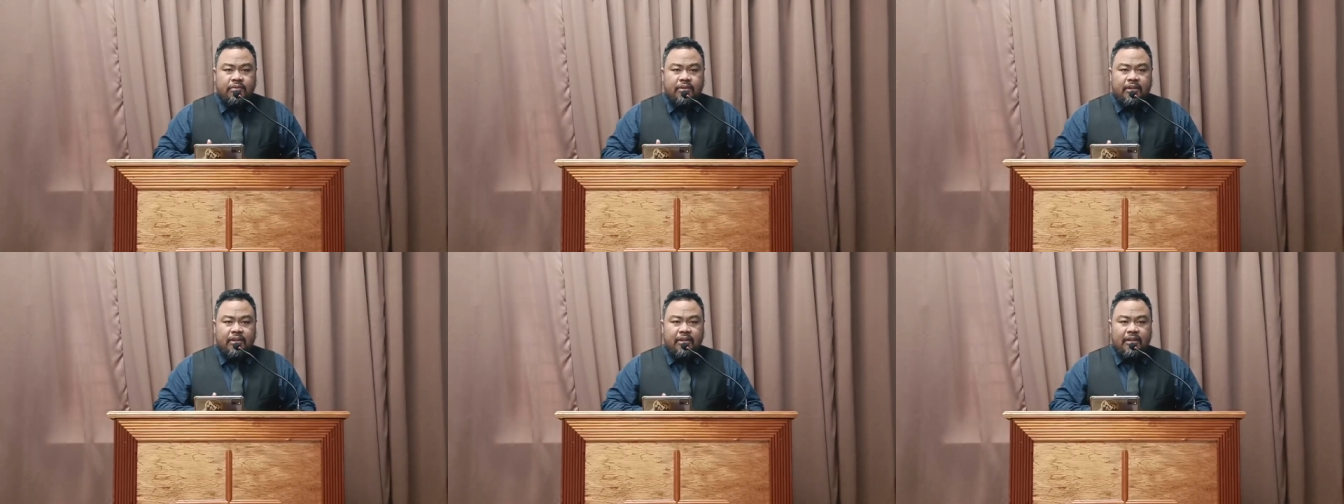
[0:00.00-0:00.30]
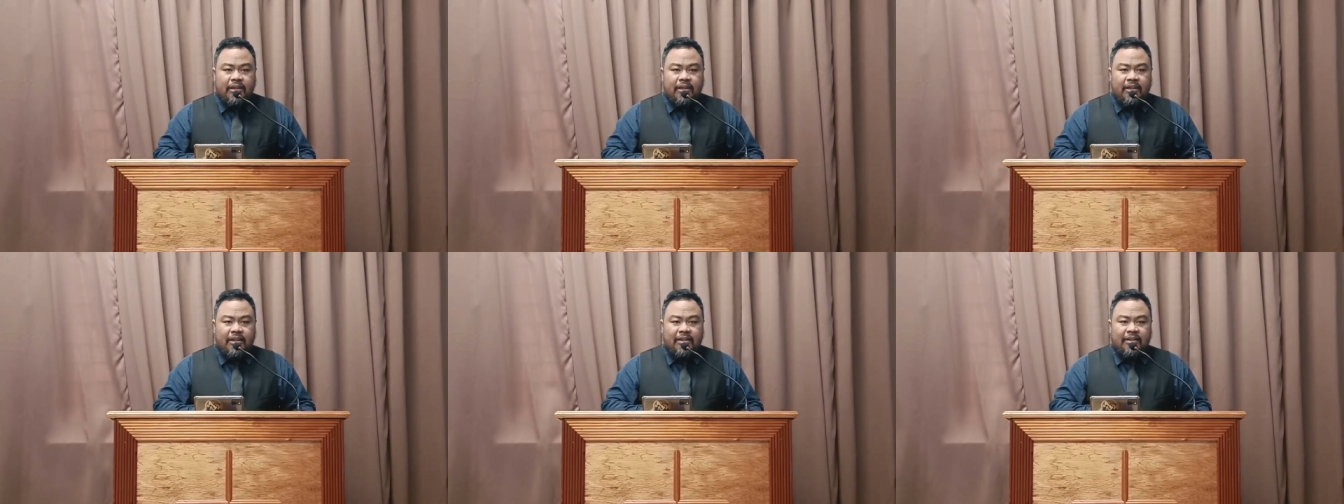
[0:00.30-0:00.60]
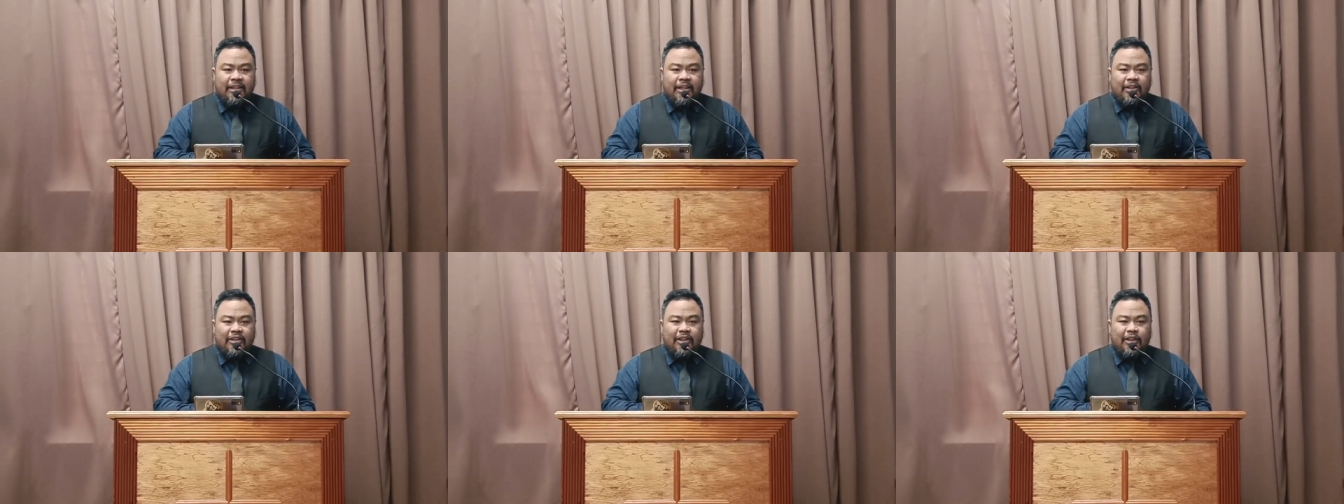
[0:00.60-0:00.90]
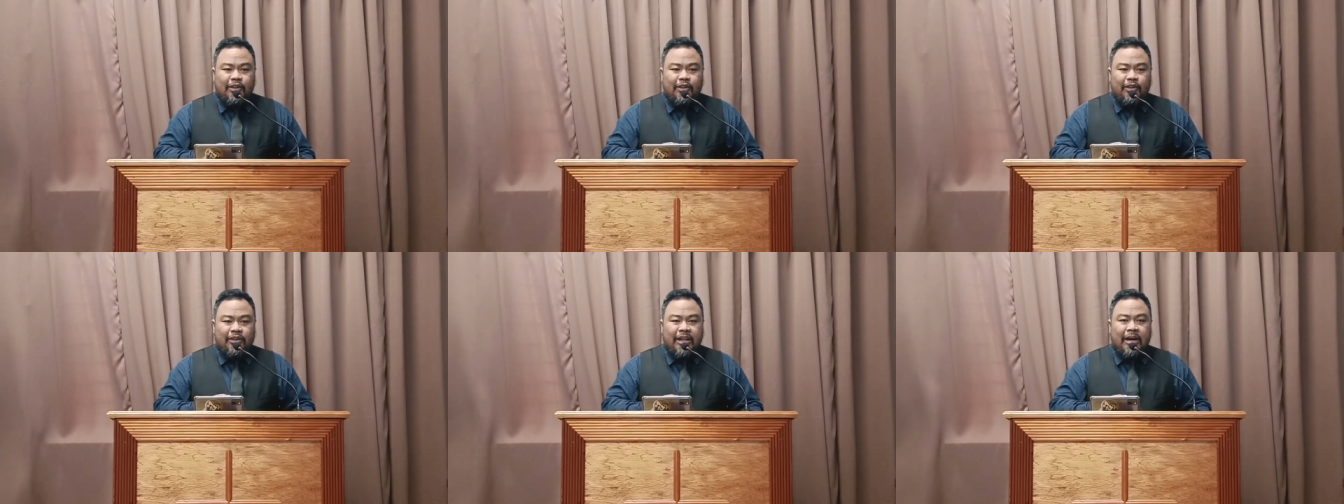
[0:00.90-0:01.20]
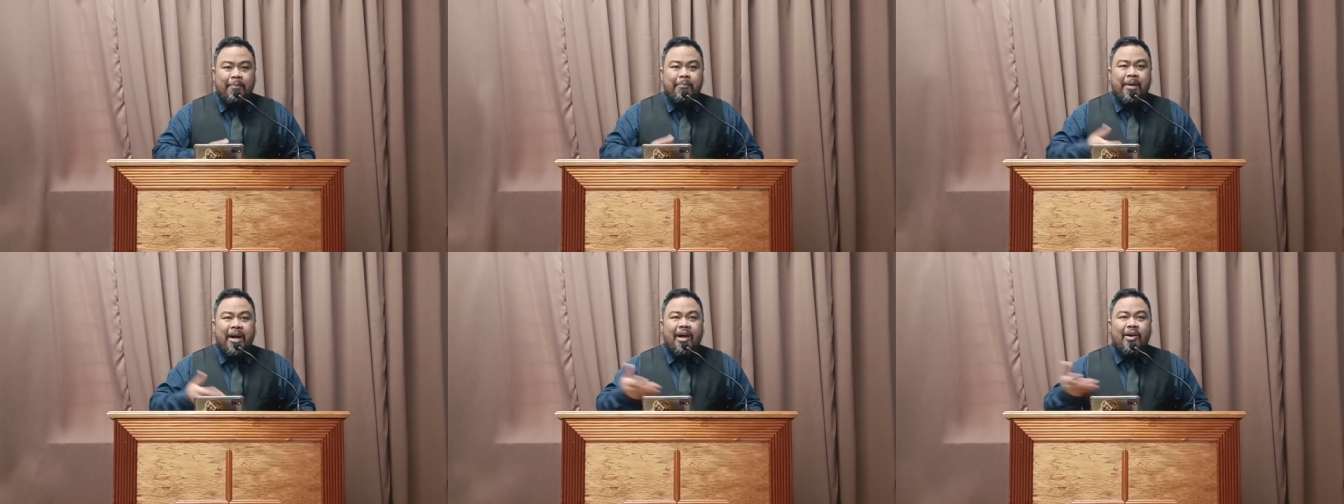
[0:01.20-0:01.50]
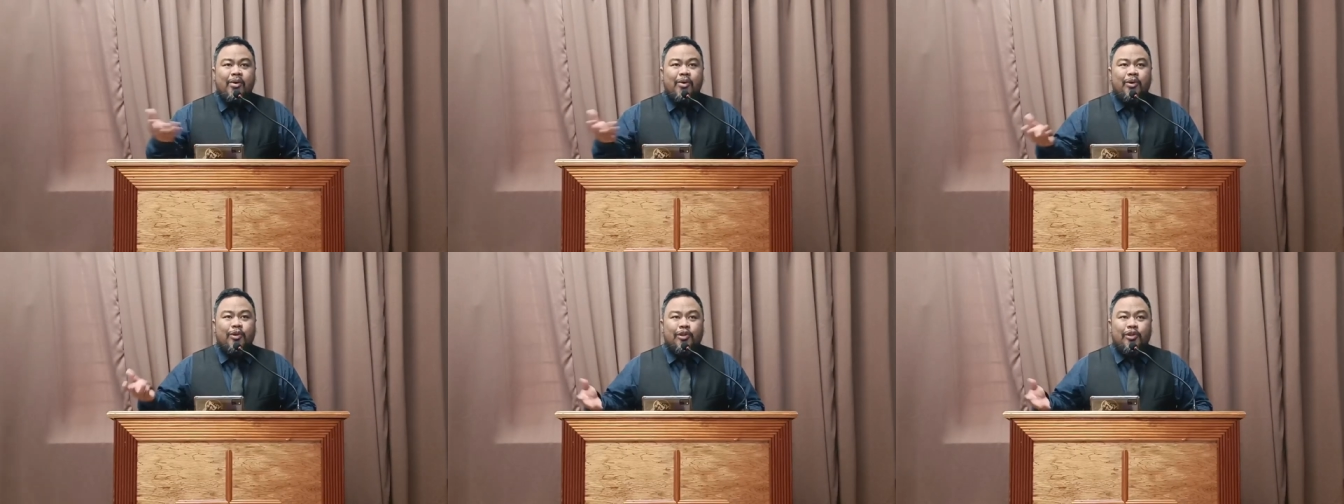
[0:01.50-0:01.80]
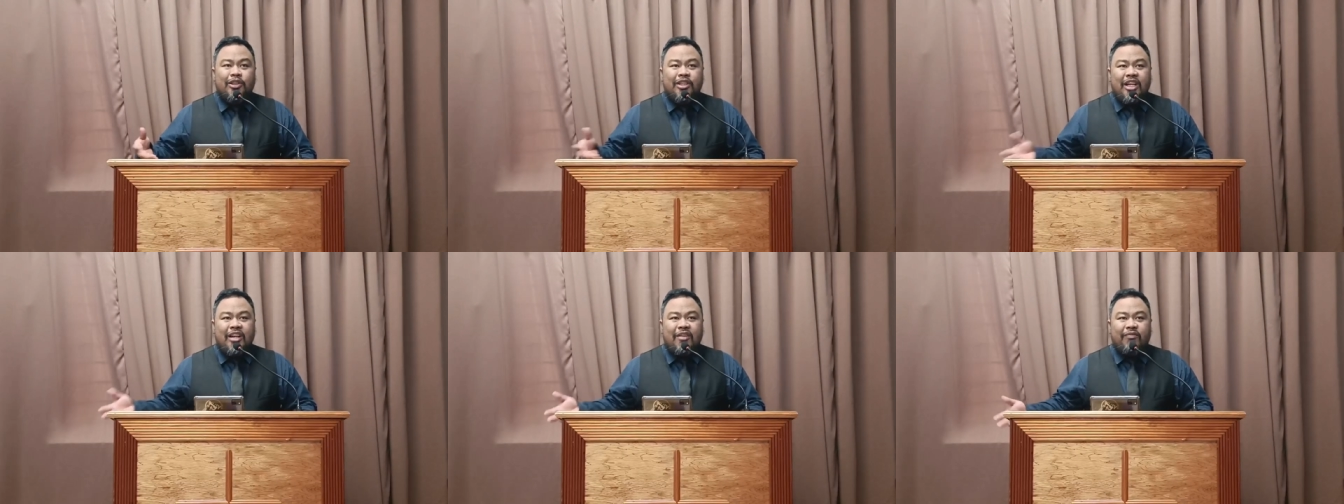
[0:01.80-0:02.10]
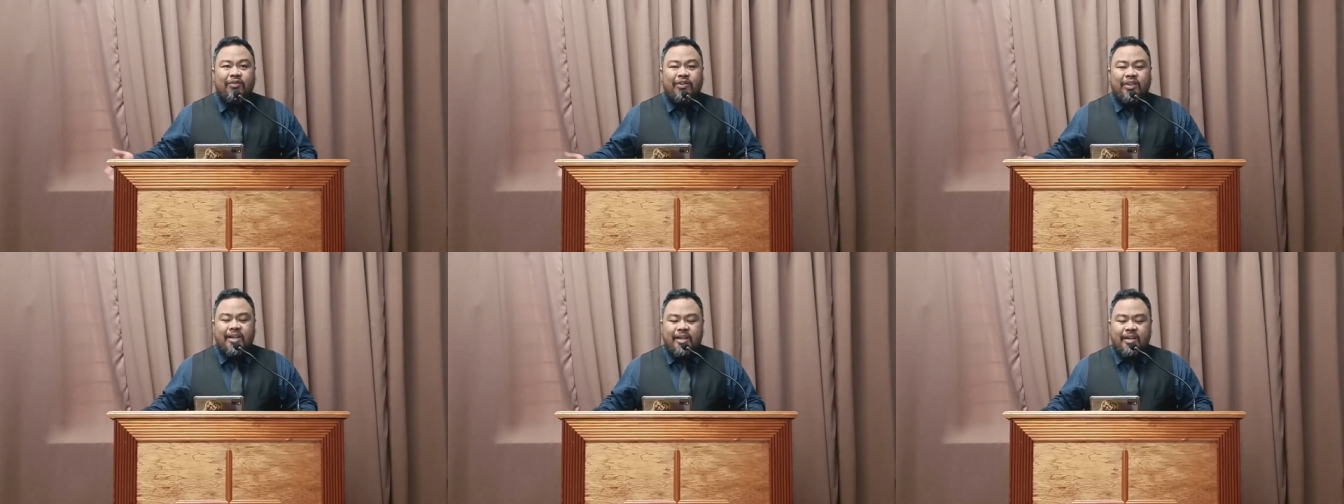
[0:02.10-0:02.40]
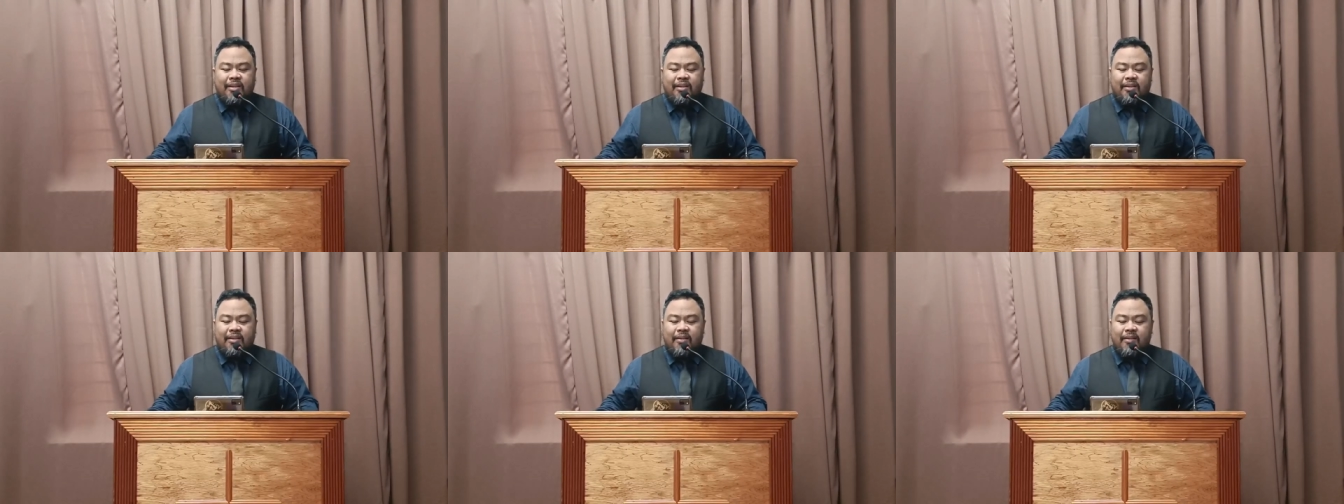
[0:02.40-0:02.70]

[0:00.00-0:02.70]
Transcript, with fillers: uh, tawag dito, trabaho, yung slave trade,